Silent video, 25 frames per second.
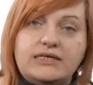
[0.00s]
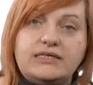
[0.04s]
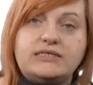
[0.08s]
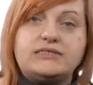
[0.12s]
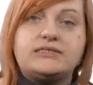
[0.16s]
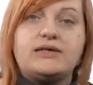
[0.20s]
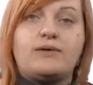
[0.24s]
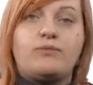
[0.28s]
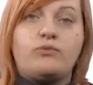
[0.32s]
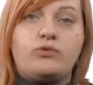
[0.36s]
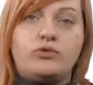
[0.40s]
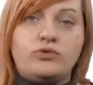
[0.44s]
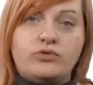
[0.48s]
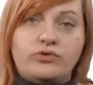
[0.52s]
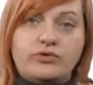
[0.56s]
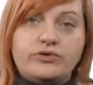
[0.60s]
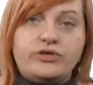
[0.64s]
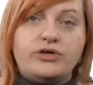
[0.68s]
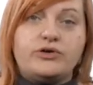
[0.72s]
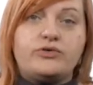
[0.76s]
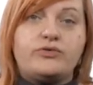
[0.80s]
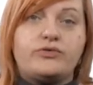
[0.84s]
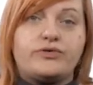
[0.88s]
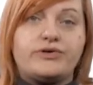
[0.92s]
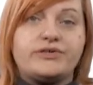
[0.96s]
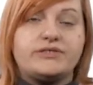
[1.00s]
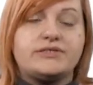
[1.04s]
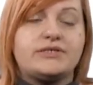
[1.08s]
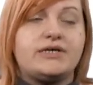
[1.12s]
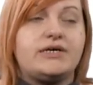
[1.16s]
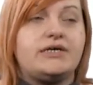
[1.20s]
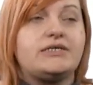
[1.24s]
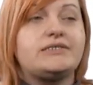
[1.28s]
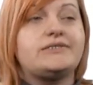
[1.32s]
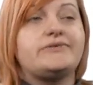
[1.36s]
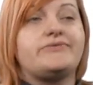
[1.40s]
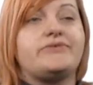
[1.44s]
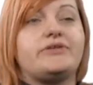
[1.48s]
и саму логику
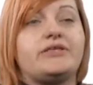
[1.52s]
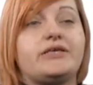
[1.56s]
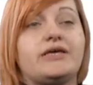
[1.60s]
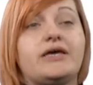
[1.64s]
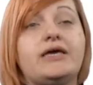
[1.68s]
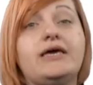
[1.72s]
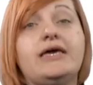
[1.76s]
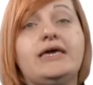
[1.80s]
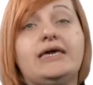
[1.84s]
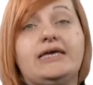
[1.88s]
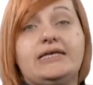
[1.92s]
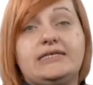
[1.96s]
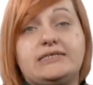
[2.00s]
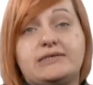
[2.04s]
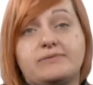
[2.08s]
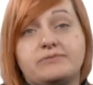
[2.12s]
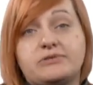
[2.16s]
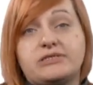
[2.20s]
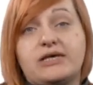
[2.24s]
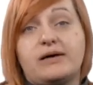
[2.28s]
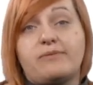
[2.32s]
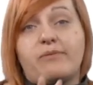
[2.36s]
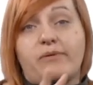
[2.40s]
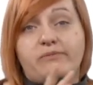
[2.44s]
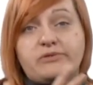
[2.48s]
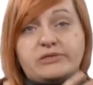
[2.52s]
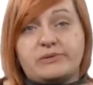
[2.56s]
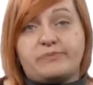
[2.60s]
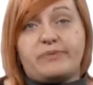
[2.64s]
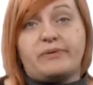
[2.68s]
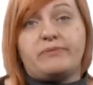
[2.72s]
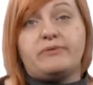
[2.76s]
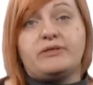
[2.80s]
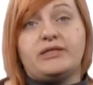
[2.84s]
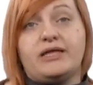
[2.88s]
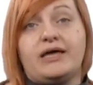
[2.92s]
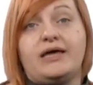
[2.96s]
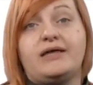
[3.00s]
рассказывания, тем самым
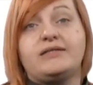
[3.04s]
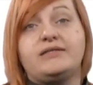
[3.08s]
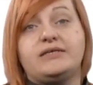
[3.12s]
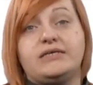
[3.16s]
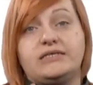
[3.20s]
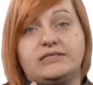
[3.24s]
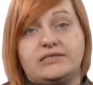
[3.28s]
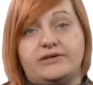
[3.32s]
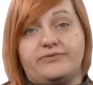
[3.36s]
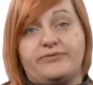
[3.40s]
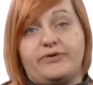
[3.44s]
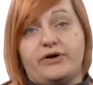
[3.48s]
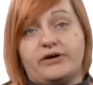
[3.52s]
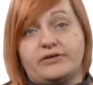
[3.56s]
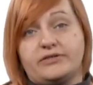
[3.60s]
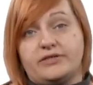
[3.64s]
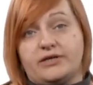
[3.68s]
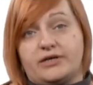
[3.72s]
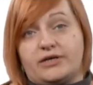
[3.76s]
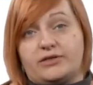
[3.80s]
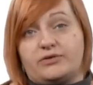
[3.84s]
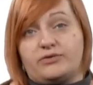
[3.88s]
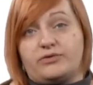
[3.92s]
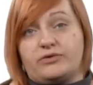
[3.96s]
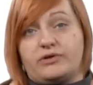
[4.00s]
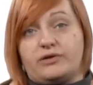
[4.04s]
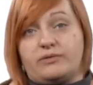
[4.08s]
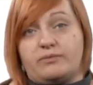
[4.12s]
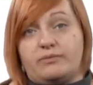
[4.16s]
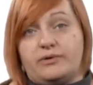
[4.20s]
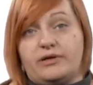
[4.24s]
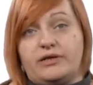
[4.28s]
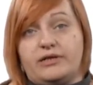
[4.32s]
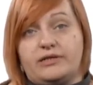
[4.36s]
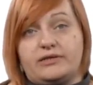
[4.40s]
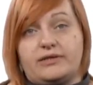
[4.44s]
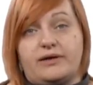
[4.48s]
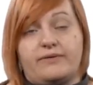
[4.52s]
запоминает и те факты, которые
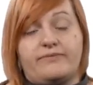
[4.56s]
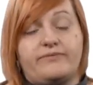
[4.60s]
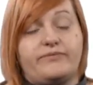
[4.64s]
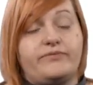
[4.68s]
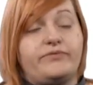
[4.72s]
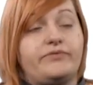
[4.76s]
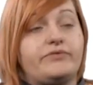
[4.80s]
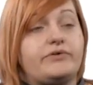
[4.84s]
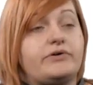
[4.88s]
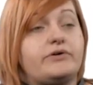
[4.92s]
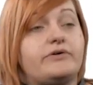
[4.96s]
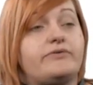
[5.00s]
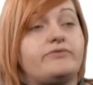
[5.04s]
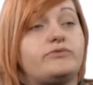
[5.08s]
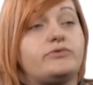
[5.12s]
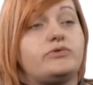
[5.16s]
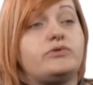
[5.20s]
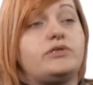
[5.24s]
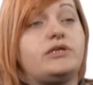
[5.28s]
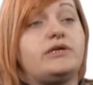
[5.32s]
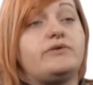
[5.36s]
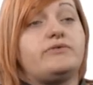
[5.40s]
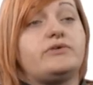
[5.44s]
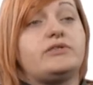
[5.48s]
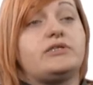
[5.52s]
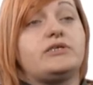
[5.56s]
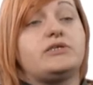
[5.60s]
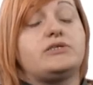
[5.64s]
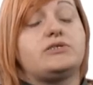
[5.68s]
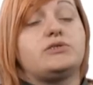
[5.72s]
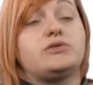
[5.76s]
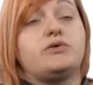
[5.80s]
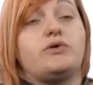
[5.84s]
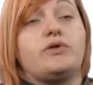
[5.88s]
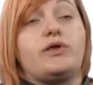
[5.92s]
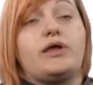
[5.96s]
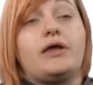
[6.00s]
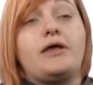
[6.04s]
были там в, внутри в этой
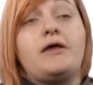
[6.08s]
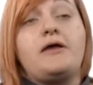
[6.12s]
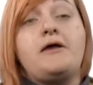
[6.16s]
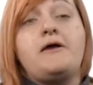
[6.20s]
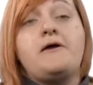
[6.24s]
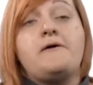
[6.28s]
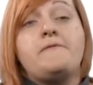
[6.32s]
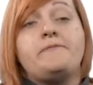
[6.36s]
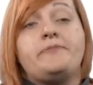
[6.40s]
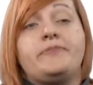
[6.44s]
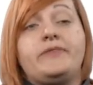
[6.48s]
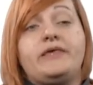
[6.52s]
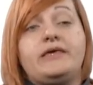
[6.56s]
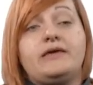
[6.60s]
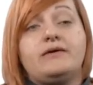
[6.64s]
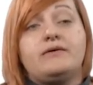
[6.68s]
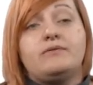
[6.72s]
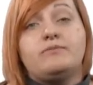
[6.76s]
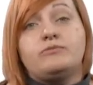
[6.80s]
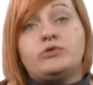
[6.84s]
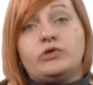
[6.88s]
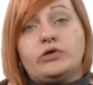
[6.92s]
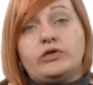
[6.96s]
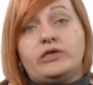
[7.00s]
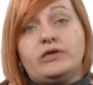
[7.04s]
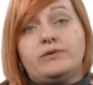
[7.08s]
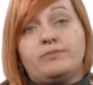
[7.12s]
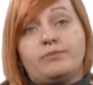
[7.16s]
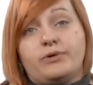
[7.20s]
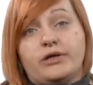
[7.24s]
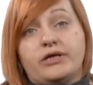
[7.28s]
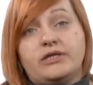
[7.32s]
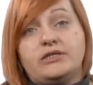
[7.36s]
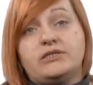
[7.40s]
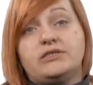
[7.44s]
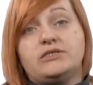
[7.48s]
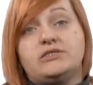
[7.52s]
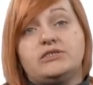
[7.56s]
истории. И многие
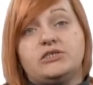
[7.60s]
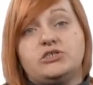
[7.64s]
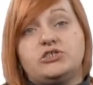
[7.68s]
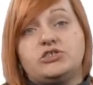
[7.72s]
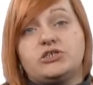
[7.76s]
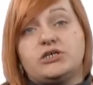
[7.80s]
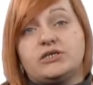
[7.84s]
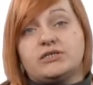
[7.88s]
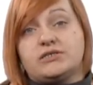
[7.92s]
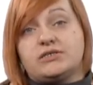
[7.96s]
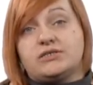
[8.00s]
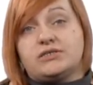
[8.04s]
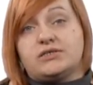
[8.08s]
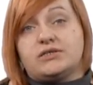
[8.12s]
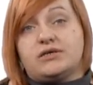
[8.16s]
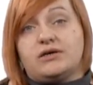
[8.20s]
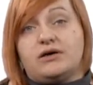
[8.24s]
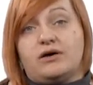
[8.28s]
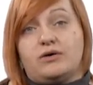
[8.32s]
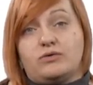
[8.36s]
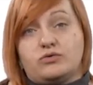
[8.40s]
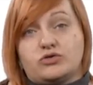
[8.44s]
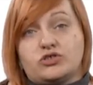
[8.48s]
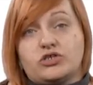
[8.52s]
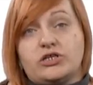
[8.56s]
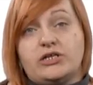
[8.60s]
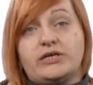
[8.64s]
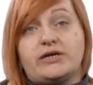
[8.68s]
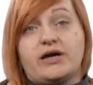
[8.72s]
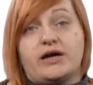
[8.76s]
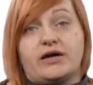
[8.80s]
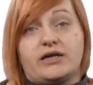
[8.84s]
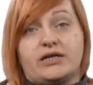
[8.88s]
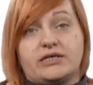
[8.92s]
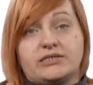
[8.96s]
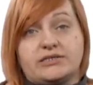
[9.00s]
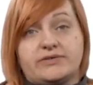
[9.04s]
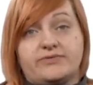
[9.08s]
бренды сейчас э, ушли
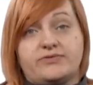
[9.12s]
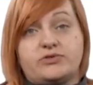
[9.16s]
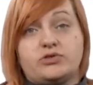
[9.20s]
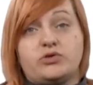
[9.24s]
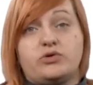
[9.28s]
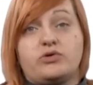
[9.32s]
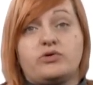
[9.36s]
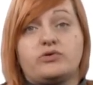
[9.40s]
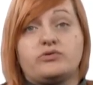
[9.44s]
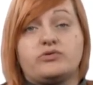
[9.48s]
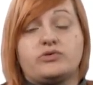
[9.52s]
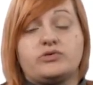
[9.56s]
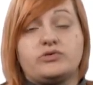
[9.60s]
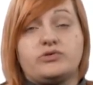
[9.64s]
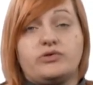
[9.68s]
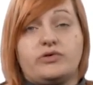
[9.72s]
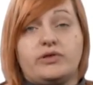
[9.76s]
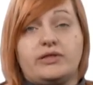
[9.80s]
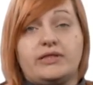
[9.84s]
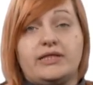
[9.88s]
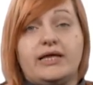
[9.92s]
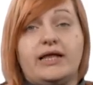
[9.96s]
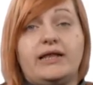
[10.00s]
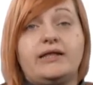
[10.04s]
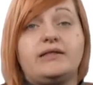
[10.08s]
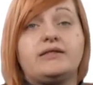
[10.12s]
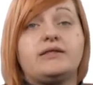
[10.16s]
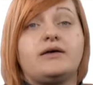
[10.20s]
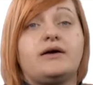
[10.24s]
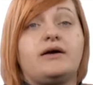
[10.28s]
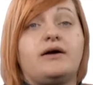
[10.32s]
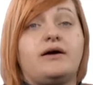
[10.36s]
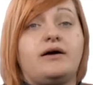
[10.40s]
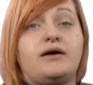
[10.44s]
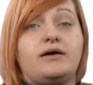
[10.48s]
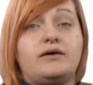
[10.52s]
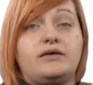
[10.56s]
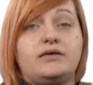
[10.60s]
как раз в сторону
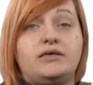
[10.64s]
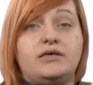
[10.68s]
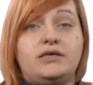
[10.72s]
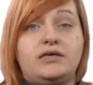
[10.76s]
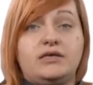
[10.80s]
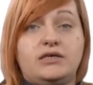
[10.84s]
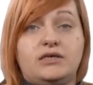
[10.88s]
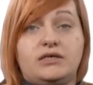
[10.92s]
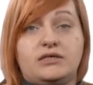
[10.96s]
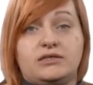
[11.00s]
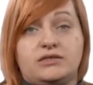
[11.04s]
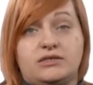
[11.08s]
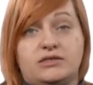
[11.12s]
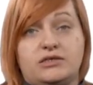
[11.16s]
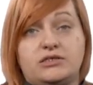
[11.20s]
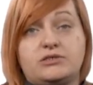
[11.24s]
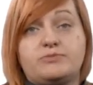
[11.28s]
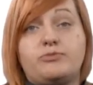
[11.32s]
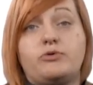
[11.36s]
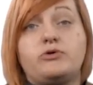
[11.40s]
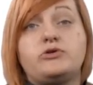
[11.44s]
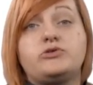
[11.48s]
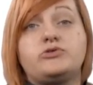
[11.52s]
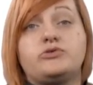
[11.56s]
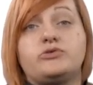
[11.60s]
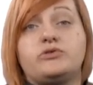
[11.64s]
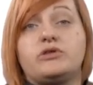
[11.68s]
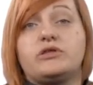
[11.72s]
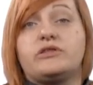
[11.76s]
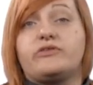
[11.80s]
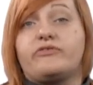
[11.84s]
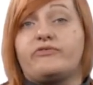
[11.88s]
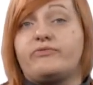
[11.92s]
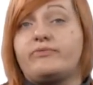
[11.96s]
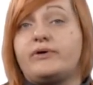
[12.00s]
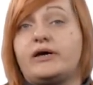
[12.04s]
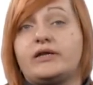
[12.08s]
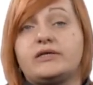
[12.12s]
сторителлинга и используют
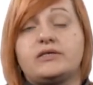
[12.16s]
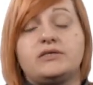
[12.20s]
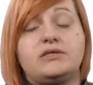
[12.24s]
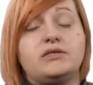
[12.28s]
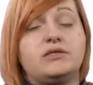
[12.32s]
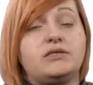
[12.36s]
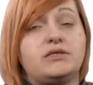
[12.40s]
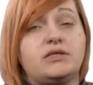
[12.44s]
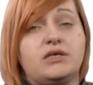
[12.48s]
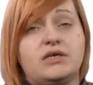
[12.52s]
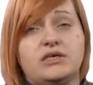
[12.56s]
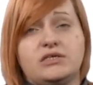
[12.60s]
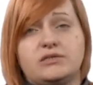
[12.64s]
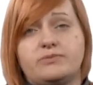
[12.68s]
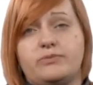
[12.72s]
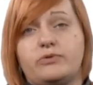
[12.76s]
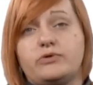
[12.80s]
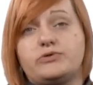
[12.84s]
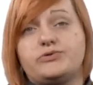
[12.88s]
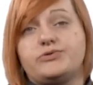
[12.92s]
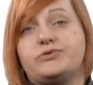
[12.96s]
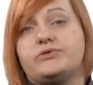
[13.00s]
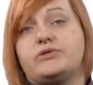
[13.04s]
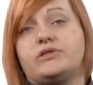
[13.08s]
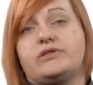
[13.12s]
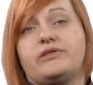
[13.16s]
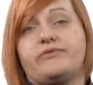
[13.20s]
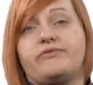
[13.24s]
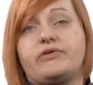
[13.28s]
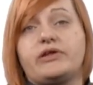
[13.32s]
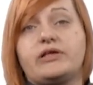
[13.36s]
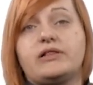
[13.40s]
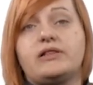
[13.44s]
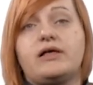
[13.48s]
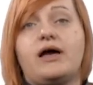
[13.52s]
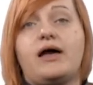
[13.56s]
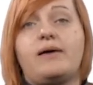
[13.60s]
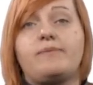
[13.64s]
это в маркетинге, используют это в
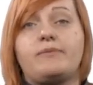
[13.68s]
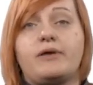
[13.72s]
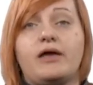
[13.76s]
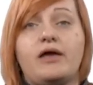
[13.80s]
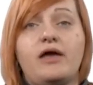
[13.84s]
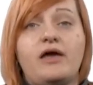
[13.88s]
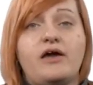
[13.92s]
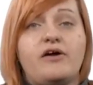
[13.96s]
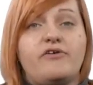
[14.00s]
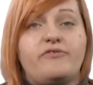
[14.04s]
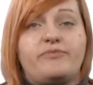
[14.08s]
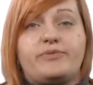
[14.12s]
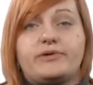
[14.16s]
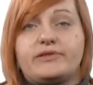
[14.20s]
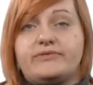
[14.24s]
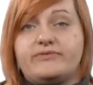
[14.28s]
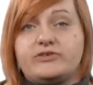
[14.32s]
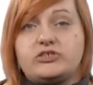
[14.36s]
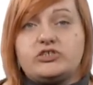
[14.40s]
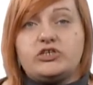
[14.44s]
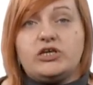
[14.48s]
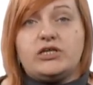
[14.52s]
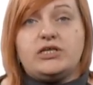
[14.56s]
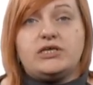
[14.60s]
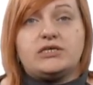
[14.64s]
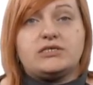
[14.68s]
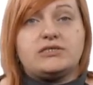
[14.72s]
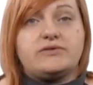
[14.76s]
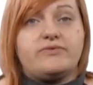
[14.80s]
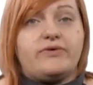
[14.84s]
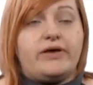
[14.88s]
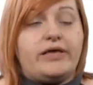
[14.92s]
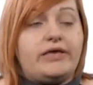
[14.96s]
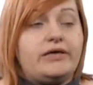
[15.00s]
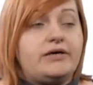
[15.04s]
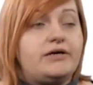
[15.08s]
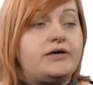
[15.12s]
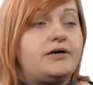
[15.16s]
рекламе, в продвижении
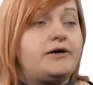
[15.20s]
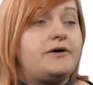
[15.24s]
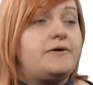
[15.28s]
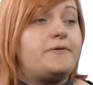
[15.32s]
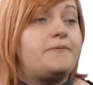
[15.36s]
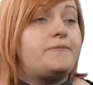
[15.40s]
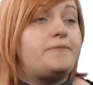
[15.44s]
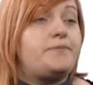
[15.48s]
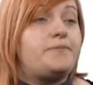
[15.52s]
своих